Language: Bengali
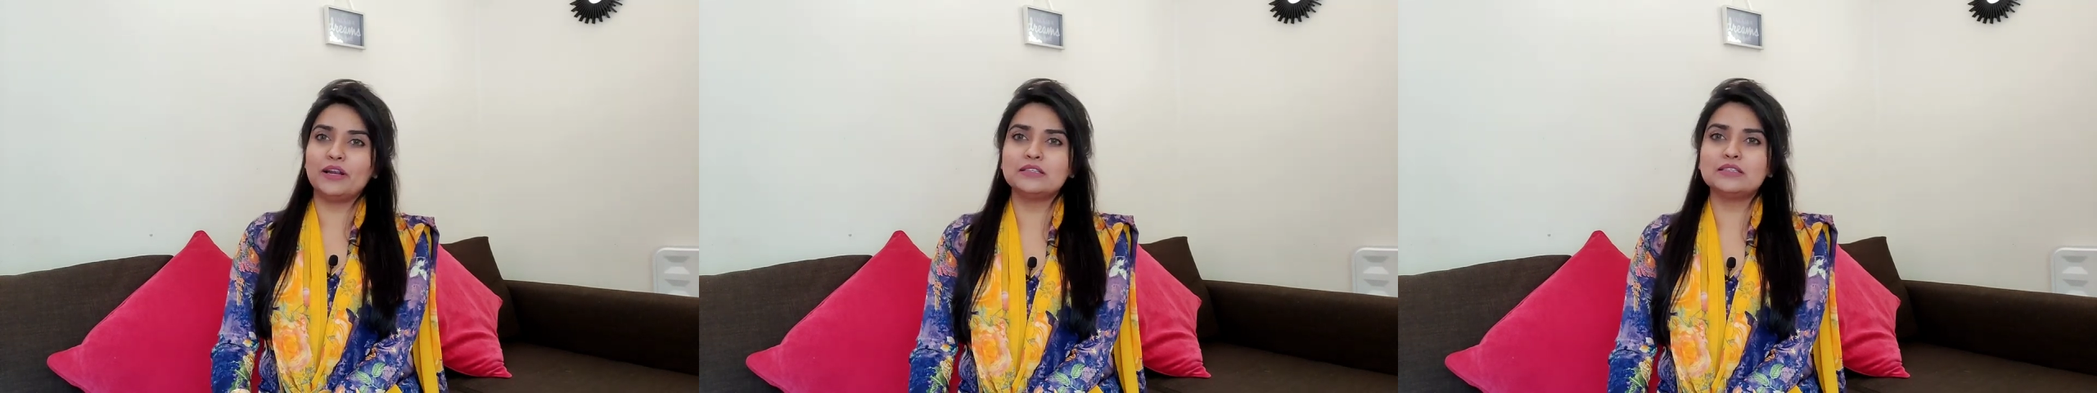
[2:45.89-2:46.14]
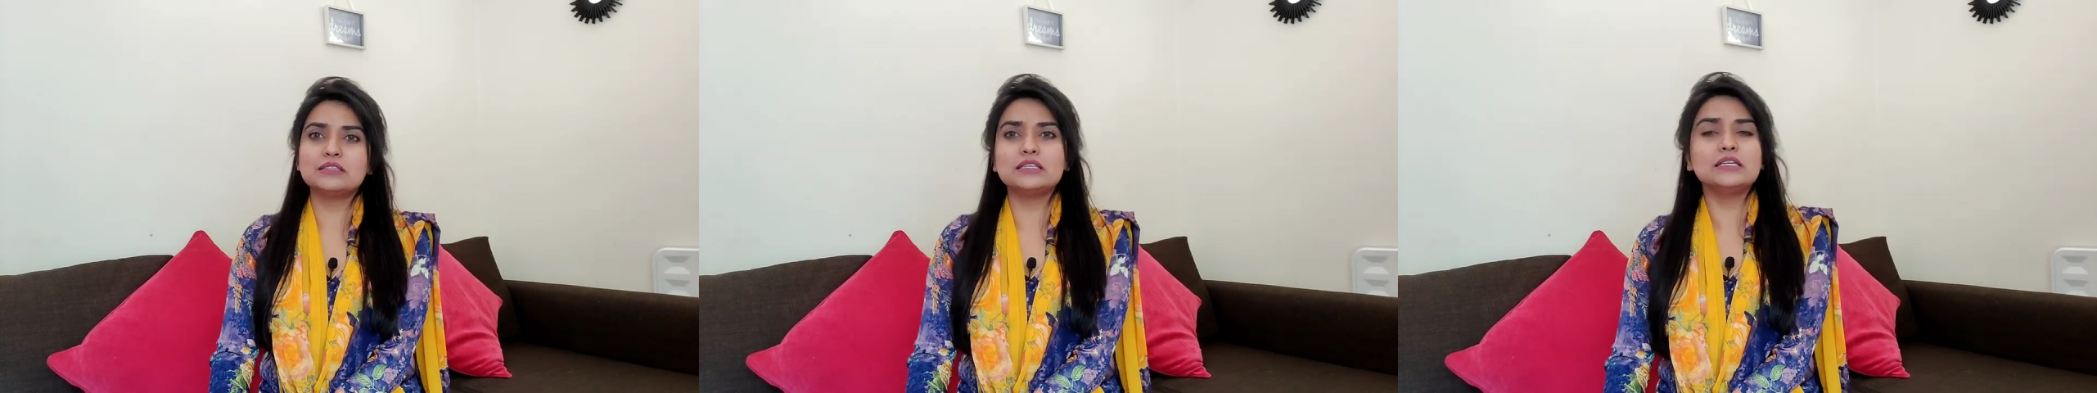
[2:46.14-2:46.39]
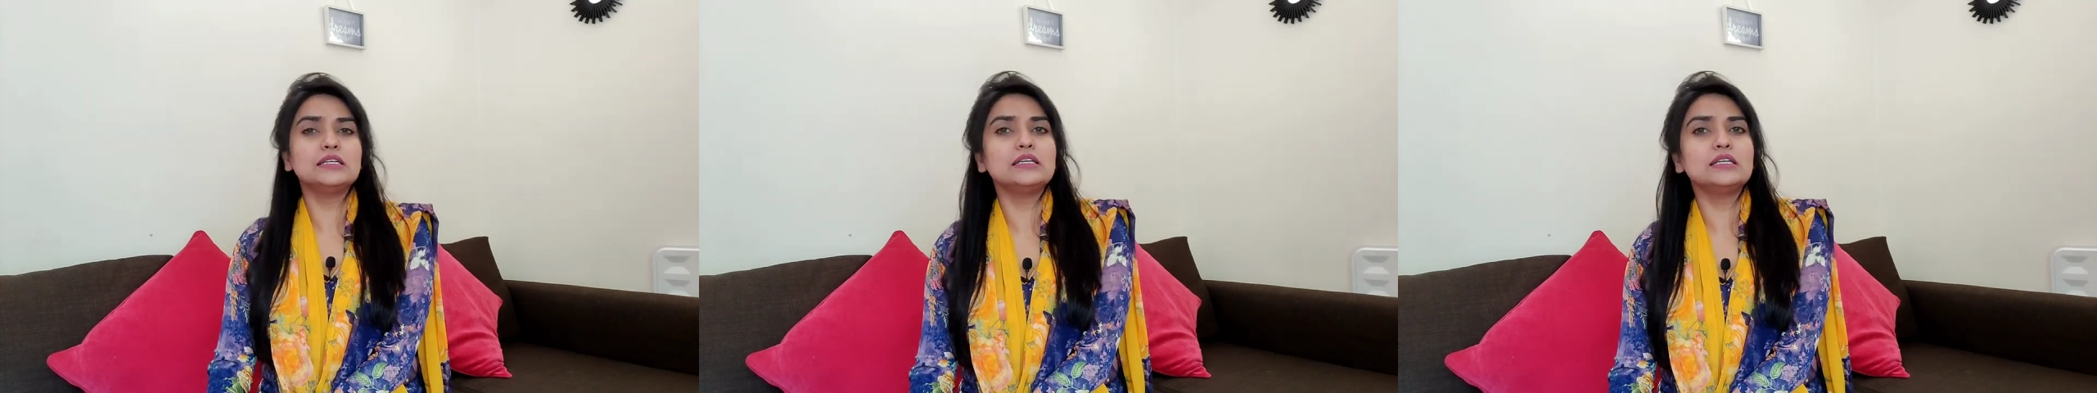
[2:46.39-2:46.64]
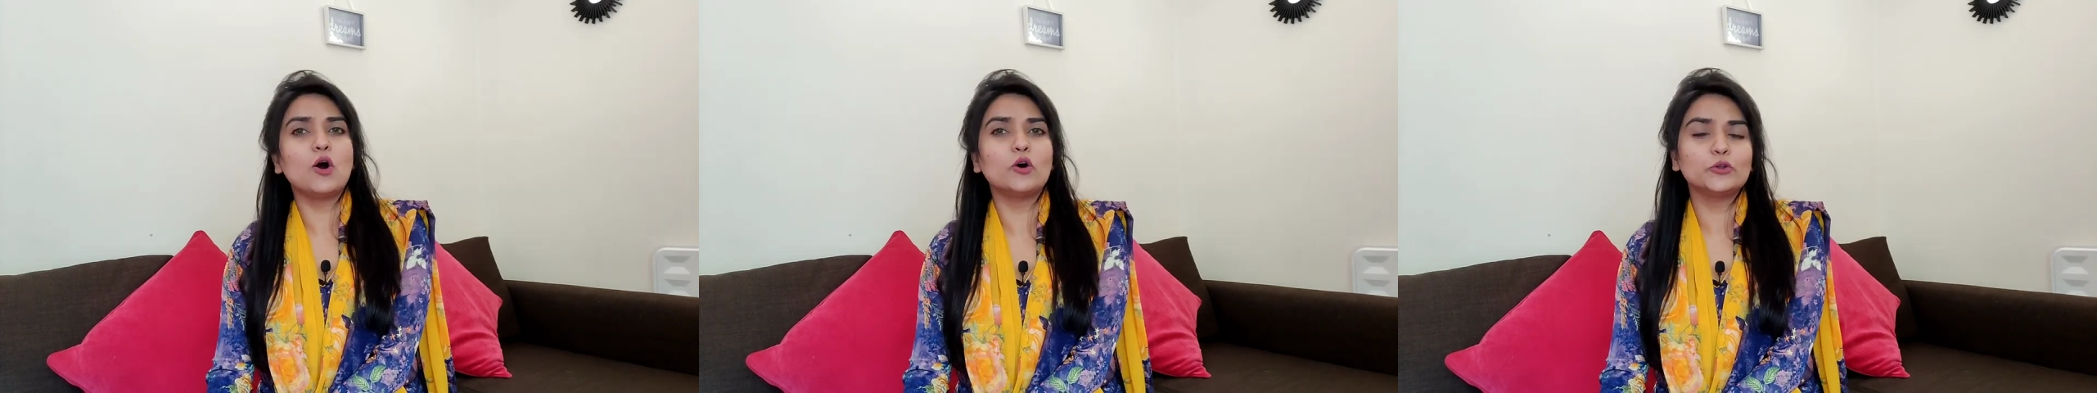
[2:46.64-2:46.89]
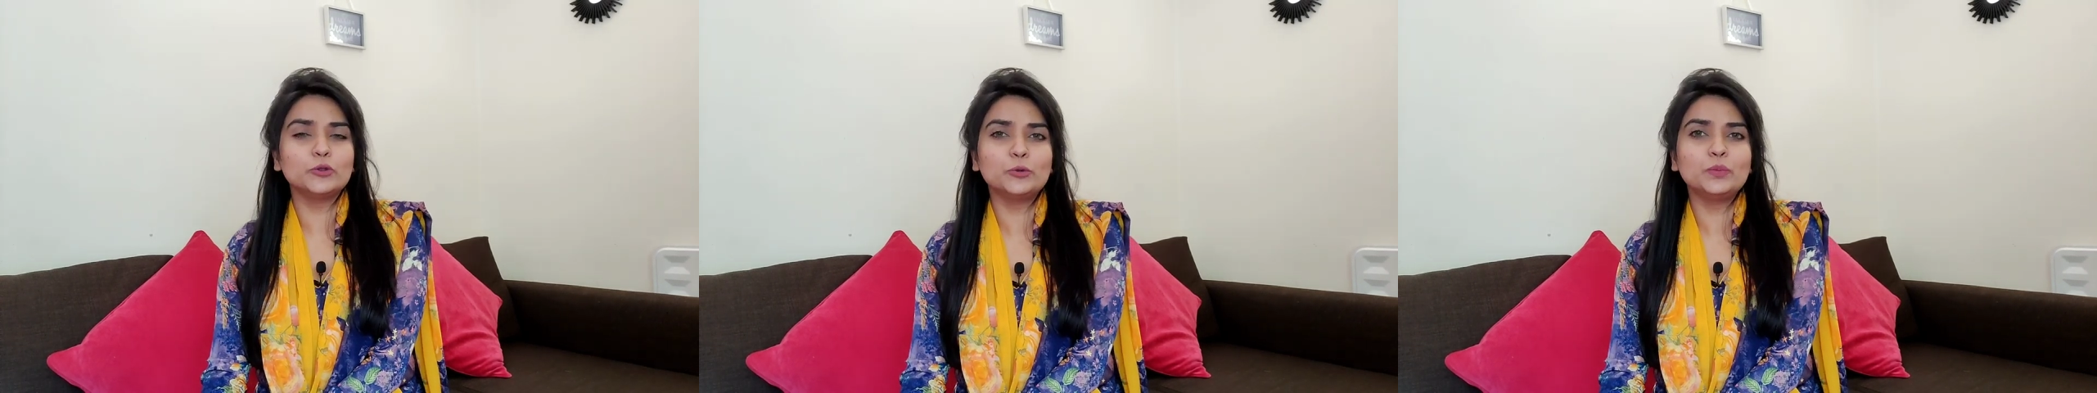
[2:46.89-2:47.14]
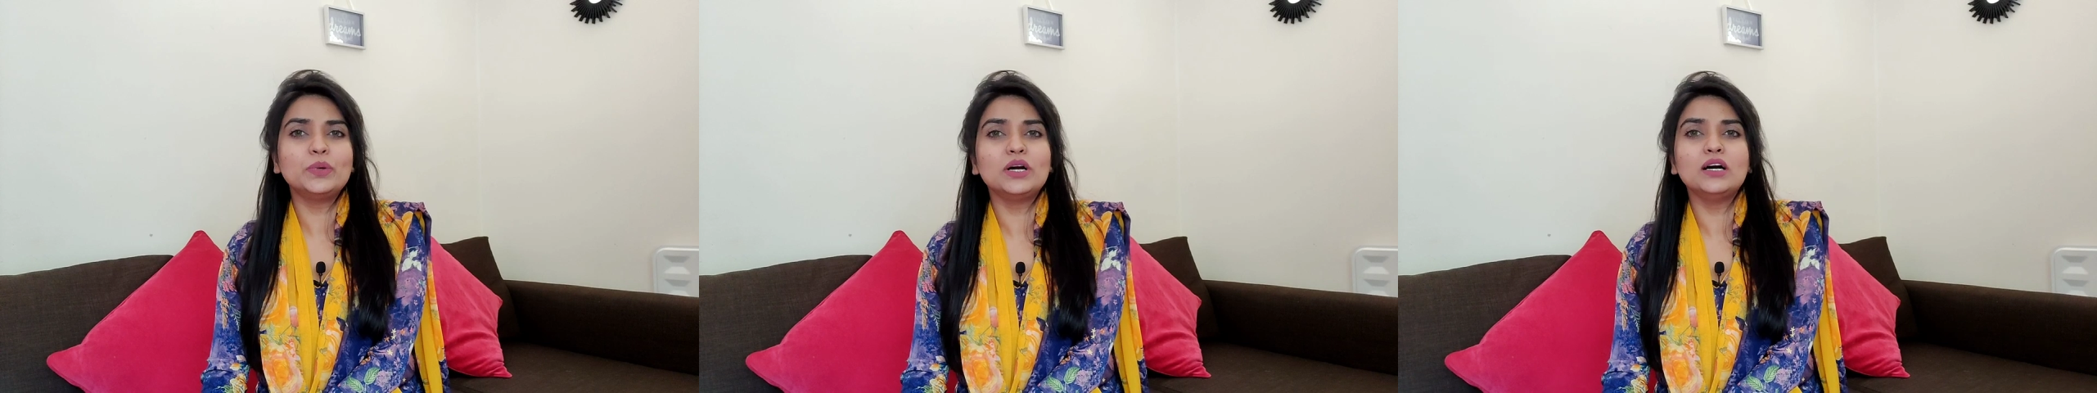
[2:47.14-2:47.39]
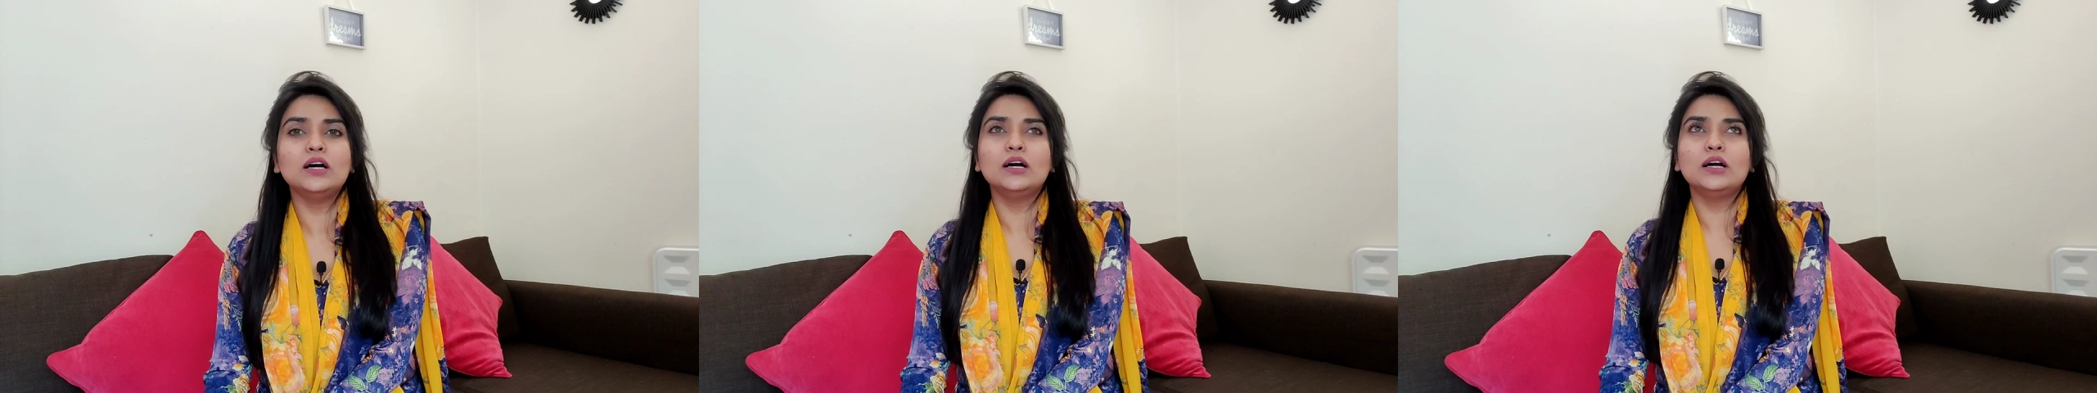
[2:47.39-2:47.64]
পারে সিঙ্গেল অথবা